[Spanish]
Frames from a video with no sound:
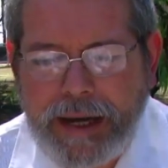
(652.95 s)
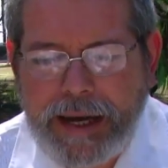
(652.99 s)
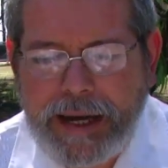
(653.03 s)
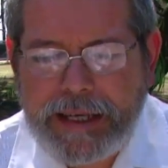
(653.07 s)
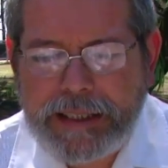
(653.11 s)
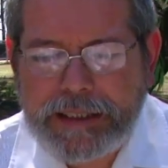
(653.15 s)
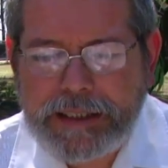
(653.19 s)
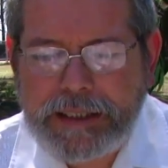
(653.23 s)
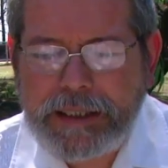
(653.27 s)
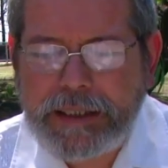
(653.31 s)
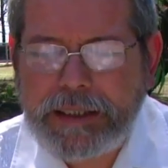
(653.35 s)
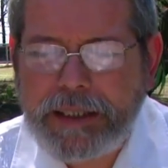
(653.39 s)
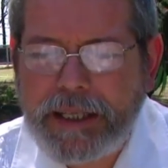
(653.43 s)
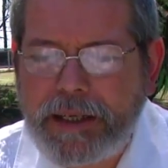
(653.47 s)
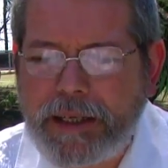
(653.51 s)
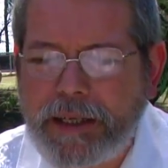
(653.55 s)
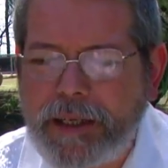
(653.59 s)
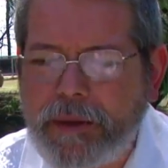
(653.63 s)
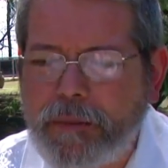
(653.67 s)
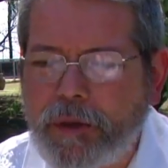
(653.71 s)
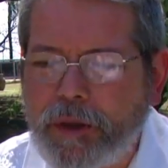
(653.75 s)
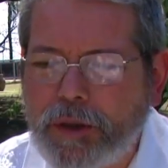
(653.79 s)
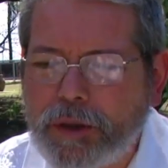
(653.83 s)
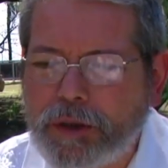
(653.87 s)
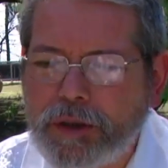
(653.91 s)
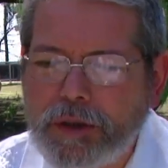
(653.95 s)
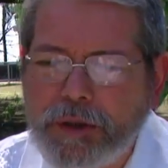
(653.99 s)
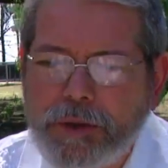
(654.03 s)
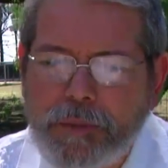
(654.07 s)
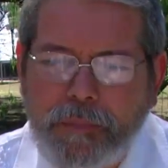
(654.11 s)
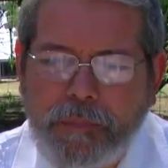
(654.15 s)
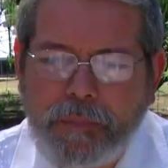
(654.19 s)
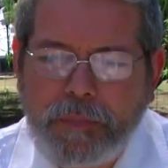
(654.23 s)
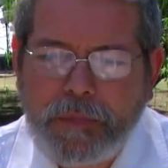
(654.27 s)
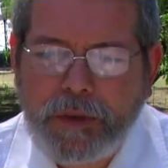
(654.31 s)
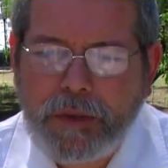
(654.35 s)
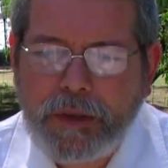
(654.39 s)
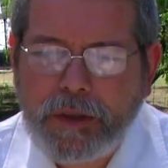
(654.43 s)
Allí tenemos
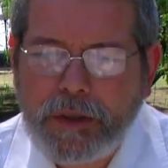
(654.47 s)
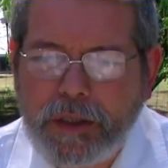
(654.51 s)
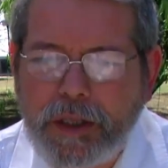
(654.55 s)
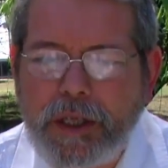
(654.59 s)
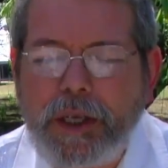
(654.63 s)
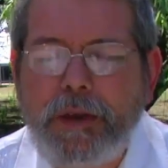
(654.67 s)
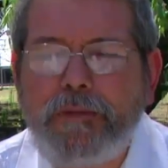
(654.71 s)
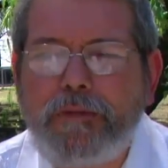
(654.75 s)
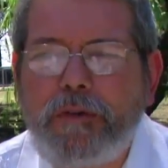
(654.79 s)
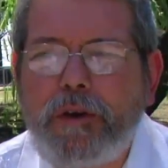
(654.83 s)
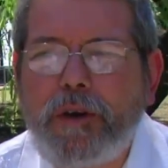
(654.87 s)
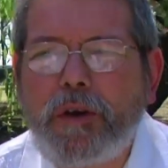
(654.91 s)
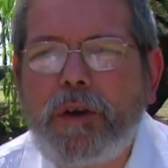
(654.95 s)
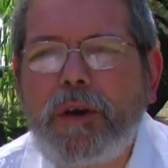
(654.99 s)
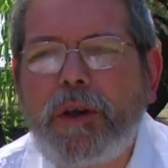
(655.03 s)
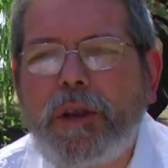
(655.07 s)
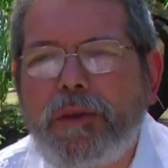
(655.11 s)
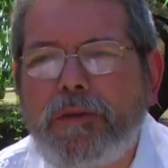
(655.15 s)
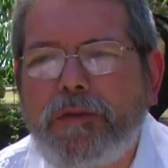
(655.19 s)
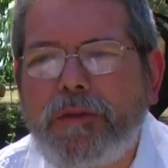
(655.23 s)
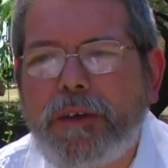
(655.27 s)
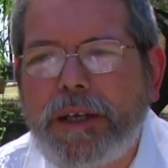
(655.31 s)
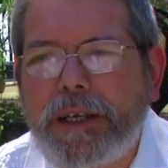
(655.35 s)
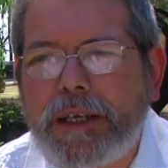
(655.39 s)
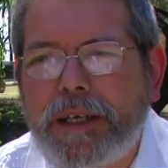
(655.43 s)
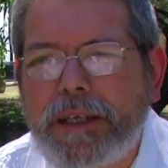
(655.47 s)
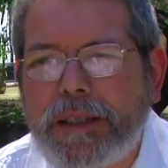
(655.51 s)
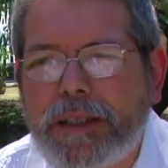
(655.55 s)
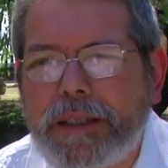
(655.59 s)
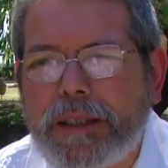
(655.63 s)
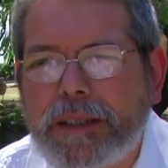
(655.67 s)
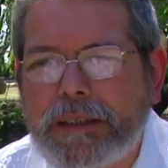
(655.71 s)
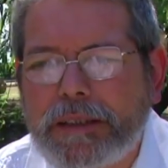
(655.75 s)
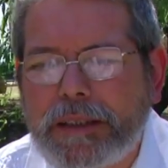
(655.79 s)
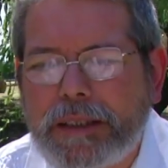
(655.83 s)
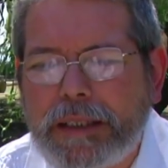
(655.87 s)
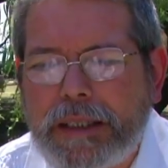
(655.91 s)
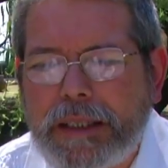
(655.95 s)
tres focos
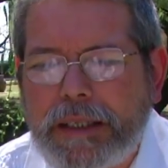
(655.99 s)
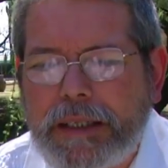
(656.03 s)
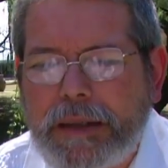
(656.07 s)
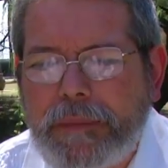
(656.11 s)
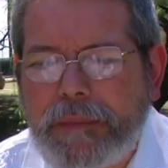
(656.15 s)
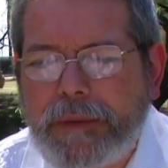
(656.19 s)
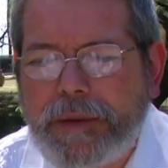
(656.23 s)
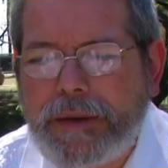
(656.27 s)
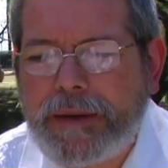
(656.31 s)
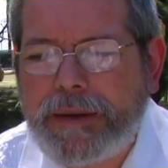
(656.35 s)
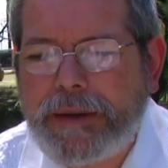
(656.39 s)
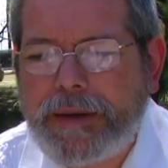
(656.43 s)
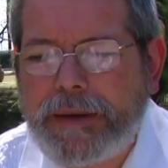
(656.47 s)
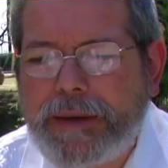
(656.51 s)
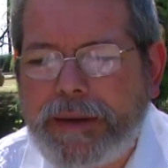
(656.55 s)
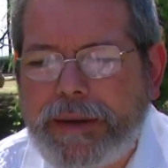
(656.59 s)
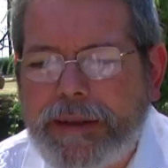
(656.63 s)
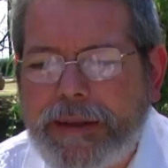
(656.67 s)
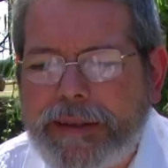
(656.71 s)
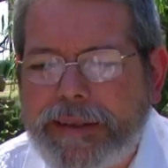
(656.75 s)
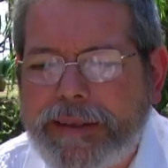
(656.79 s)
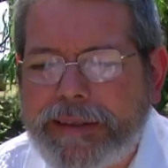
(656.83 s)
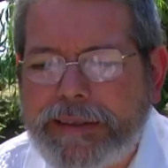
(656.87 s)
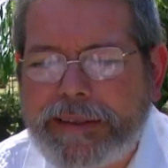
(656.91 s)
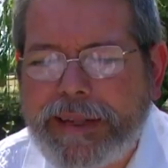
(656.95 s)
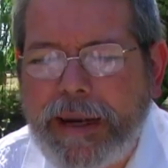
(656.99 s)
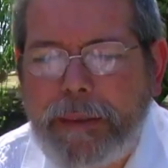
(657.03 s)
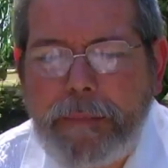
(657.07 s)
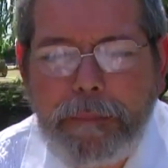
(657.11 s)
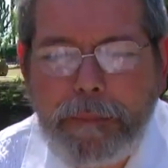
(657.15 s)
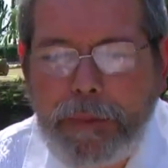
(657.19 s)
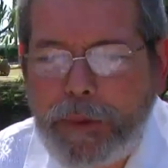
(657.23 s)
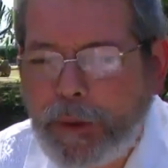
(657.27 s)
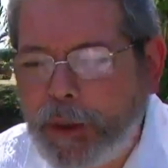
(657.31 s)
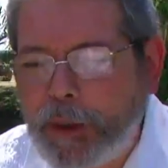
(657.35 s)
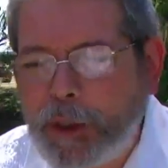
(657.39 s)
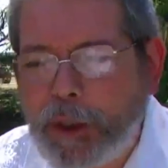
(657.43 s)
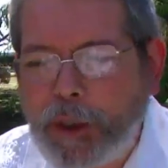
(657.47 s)
diferentes. Eh,
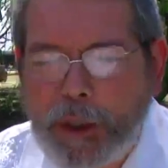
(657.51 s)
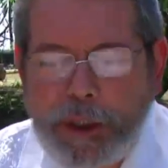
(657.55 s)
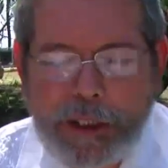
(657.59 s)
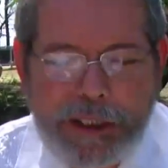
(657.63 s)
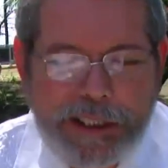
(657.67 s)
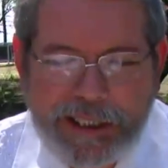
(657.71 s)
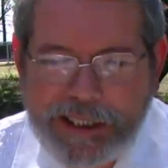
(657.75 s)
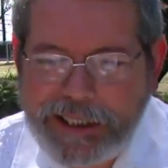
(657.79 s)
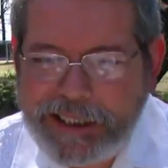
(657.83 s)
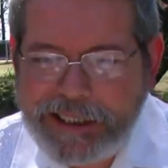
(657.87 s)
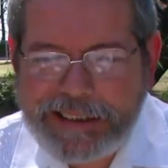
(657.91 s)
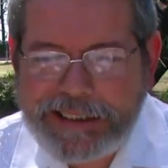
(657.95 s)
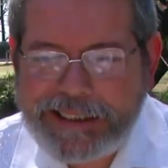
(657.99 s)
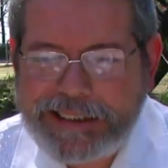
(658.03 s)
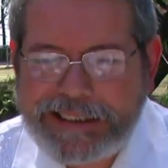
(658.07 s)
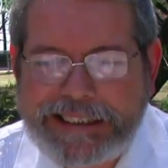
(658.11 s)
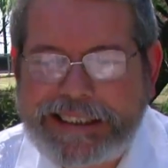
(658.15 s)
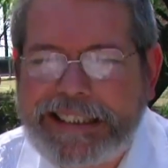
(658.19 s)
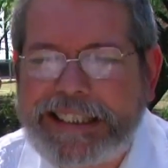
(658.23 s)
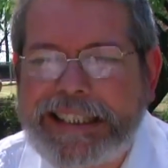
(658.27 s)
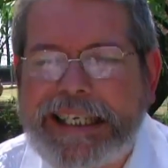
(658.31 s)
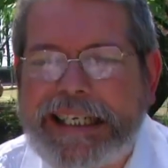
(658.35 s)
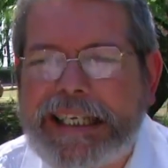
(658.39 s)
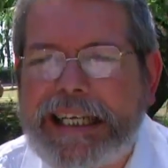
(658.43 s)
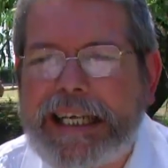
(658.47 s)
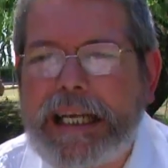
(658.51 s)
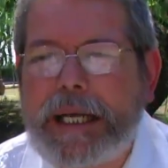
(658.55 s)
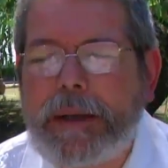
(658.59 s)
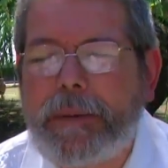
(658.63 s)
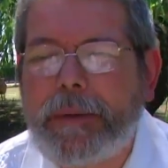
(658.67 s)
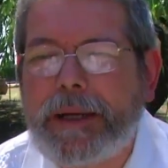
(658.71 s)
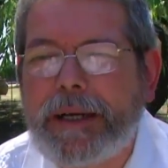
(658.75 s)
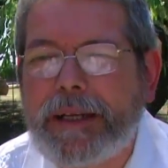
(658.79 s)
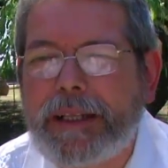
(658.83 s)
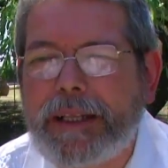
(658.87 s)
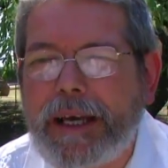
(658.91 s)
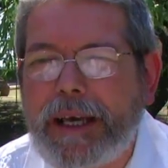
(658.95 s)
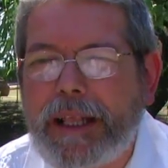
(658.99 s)
tampoco los tres llegan a la
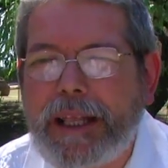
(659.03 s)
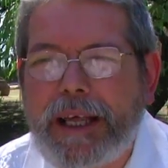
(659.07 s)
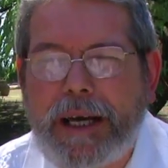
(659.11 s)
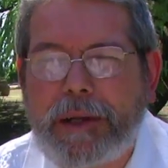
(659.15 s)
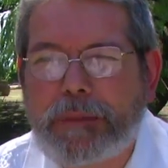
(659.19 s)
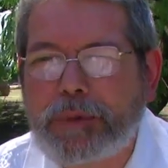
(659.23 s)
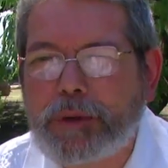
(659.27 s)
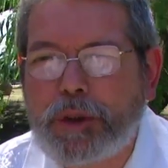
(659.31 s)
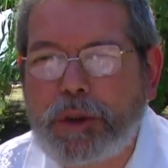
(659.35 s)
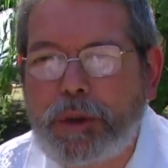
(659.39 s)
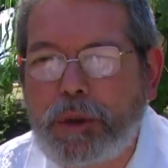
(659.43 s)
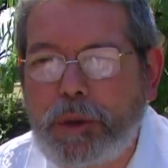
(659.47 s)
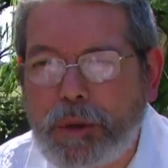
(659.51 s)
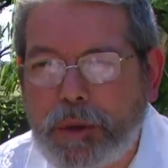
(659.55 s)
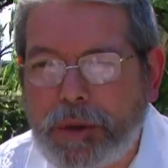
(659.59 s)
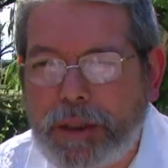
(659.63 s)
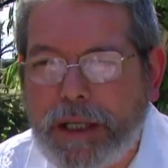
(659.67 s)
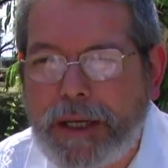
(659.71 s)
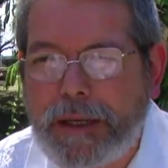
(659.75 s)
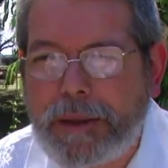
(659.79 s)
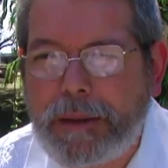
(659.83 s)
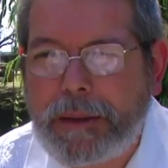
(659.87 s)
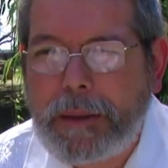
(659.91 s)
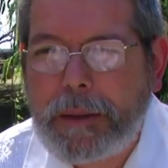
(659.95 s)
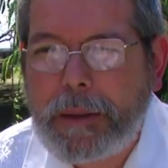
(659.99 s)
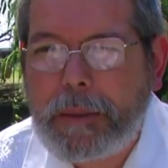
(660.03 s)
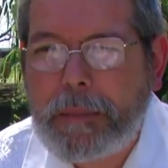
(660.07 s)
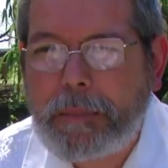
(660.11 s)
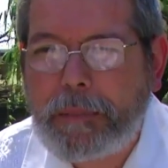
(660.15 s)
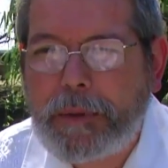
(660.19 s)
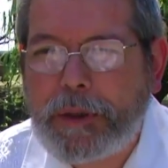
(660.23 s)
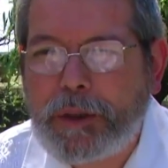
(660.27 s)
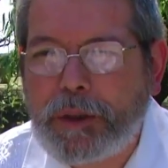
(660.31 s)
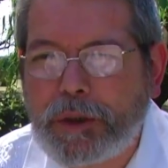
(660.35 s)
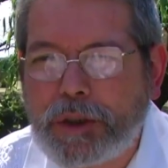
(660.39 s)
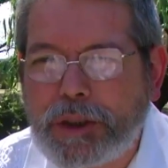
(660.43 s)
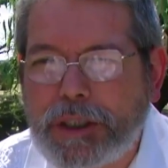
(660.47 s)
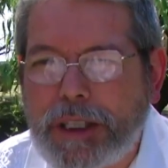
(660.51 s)
verdad absoluta,
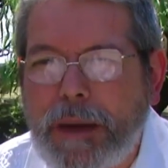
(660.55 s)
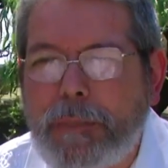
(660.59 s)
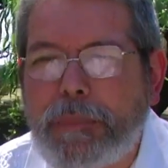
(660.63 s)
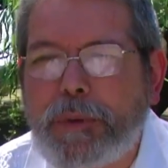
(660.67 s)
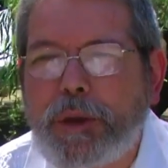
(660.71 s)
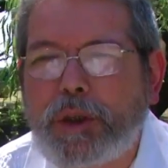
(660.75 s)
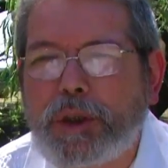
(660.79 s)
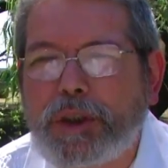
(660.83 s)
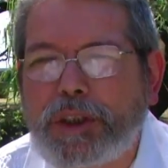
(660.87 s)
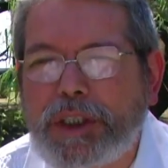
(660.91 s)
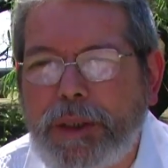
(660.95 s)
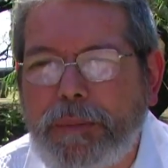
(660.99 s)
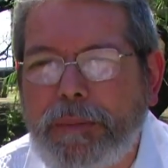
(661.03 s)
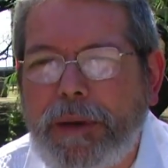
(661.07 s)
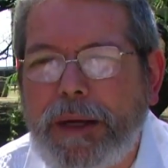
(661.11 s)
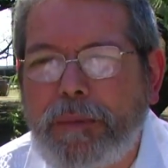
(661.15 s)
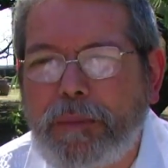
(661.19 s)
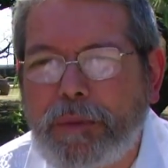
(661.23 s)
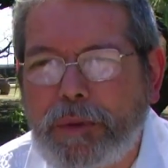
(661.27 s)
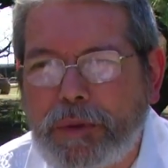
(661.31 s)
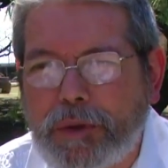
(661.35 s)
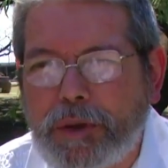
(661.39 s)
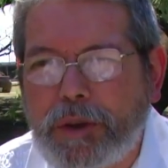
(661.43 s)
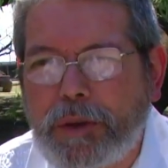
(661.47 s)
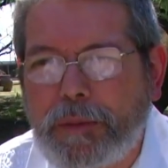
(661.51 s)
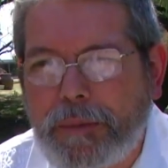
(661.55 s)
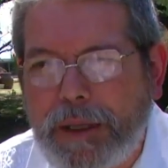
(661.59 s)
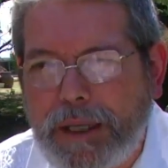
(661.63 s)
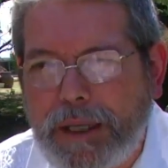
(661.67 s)
pero se aproximan mucho